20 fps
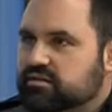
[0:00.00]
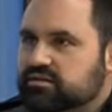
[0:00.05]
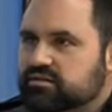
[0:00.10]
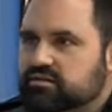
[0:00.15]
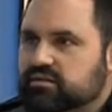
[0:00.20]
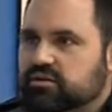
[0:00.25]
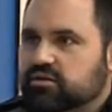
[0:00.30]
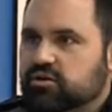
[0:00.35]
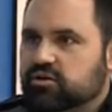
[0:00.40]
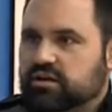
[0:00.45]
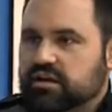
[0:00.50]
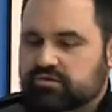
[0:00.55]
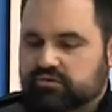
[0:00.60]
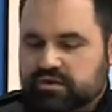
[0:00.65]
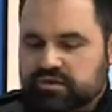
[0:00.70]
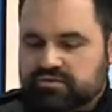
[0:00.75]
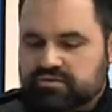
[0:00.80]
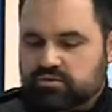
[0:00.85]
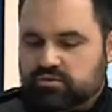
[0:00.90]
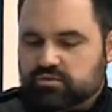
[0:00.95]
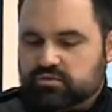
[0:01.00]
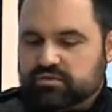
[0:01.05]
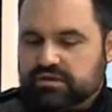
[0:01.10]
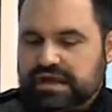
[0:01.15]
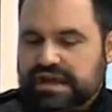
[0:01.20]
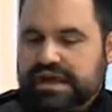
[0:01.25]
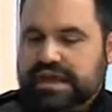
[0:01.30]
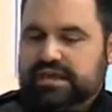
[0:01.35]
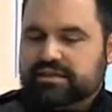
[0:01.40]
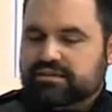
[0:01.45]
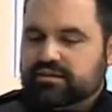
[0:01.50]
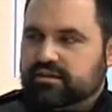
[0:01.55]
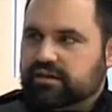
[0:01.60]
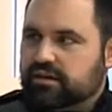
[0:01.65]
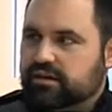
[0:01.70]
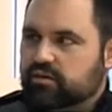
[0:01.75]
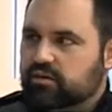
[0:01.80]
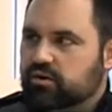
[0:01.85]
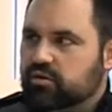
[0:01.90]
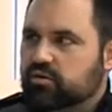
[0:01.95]
C'est-à-dire que la façon d'arrêter
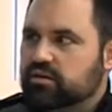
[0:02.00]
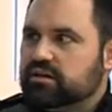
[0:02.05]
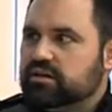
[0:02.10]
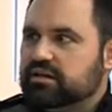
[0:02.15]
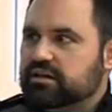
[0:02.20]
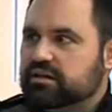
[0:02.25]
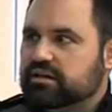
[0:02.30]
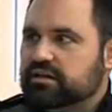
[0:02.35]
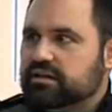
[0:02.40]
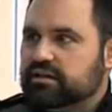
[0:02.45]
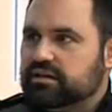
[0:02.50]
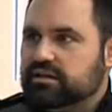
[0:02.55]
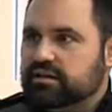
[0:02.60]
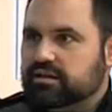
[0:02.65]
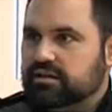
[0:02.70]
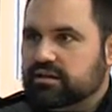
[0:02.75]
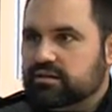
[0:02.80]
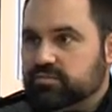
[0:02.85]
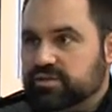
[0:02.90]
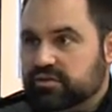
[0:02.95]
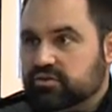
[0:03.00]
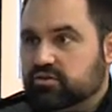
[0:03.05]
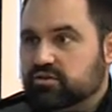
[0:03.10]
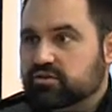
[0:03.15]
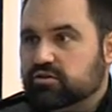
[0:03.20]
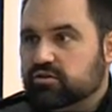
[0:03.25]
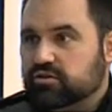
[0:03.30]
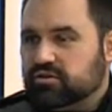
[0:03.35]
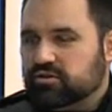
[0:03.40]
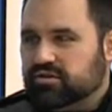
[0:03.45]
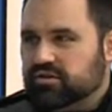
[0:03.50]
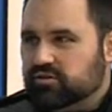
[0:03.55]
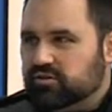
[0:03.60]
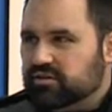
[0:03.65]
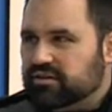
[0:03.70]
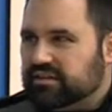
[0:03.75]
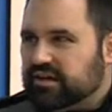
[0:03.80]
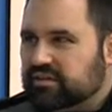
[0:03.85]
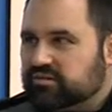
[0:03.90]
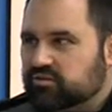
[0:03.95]
quelqu'un, les, méthodes de,
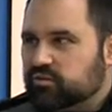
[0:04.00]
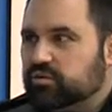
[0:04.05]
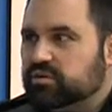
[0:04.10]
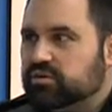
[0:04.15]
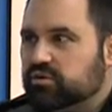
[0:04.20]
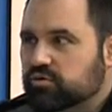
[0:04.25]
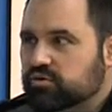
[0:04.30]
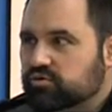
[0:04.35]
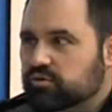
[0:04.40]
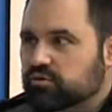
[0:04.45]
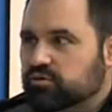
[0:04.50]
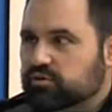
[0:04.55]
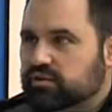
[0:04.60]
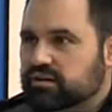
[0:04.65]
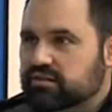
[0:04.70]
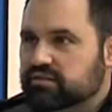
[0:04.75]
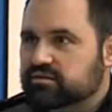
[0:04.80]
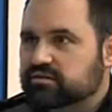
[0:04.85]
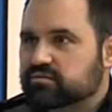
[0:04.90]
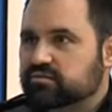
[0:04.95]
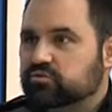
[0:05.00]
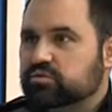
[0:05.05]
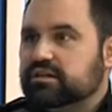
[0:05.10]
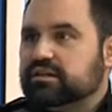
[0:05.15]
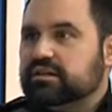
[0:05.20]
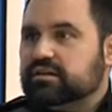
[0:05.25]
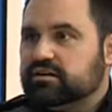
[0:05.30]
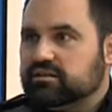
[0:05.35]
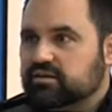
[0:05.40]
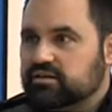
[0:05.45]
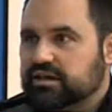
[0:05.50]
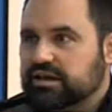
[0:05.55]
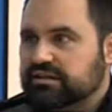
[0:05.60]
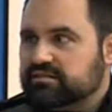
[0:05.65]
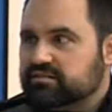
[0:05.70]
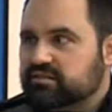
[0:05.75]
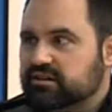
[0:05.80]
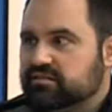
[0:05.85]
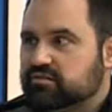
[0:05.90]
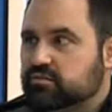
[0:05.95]
détention et de contrôle d'un individu mhm. qui est en état
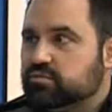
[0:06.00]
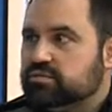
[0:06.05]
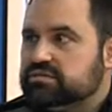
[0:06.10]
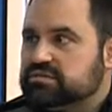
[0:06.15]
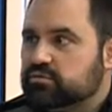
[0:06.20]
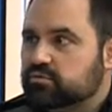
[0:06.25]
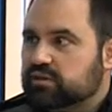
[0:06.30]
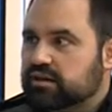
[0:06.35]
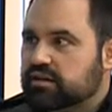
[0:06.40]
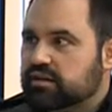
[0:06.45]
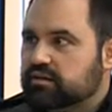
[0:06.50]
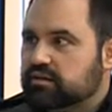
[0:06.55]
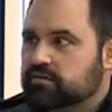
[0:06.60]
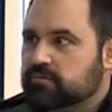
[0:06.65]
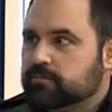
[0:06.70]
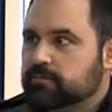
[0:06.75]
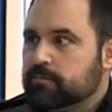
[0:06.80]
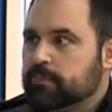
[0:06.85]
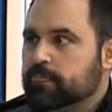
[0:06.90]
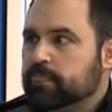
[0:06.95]
d'arrestation ici au Canada. Ils sont peut-être